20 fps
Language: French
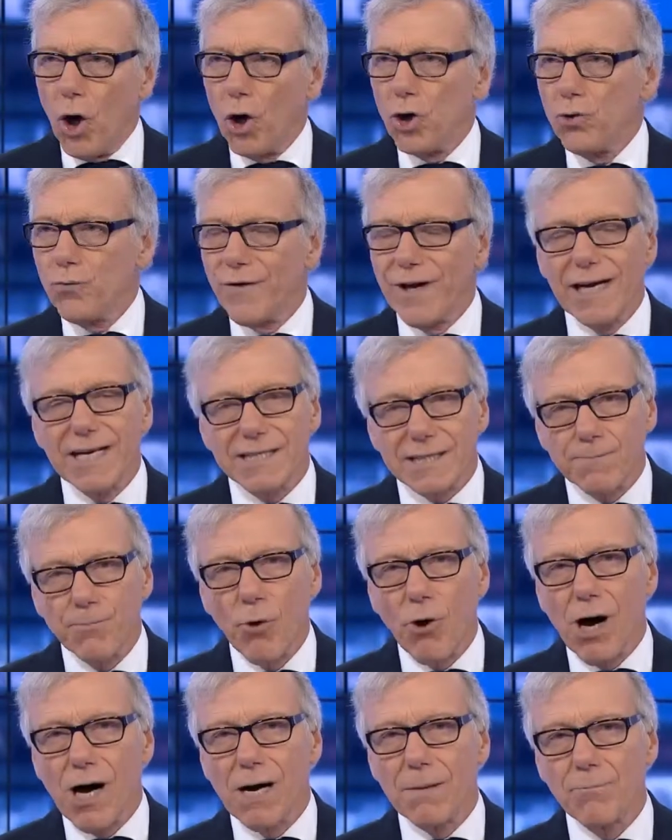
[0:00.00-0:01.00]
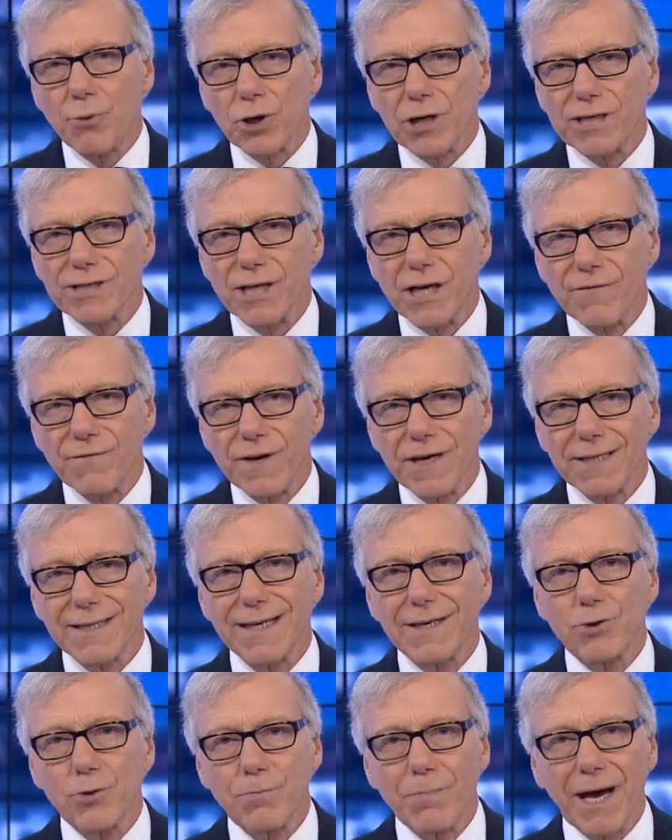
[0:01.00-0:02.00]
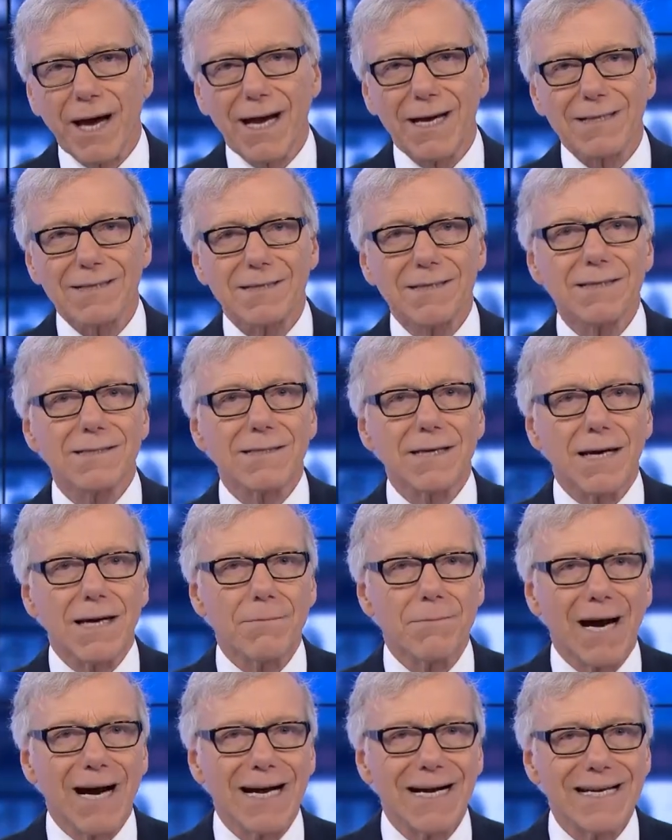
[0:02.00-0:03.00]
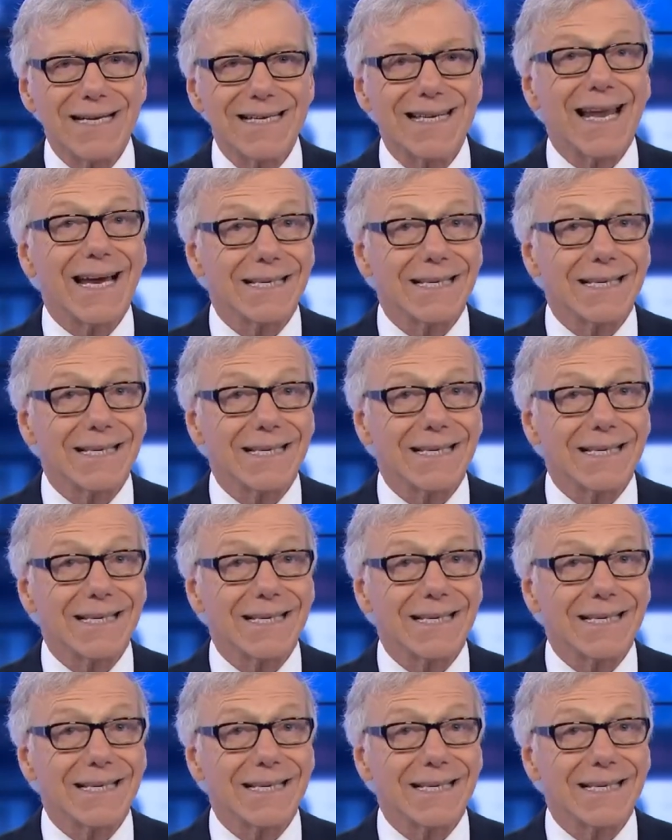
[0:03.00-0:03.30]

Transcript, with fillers: Un nouvel espoir pour les enfants atteints de paralysie cérébrale,